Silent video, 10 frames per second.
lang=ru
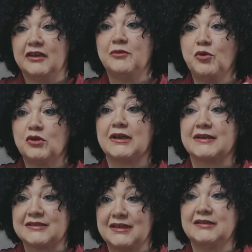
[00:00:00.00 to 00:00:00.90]

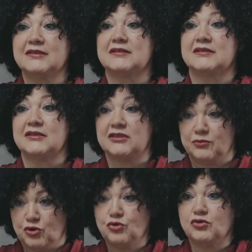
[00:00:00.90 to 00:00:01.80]
Ребенок останется с
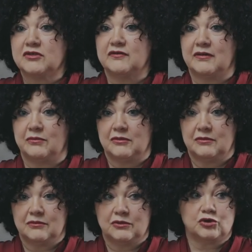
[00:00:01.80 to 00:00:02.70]
этим чувством,
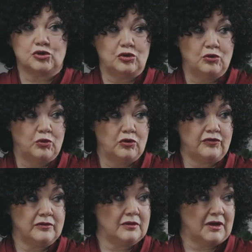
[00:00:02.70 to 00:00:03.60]
что
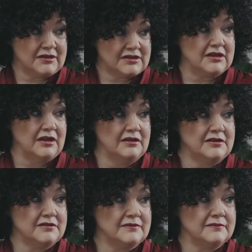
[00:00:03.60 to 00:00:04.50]
любовь
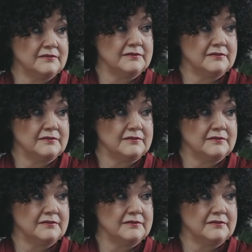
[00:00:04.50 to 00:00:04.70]
осталась.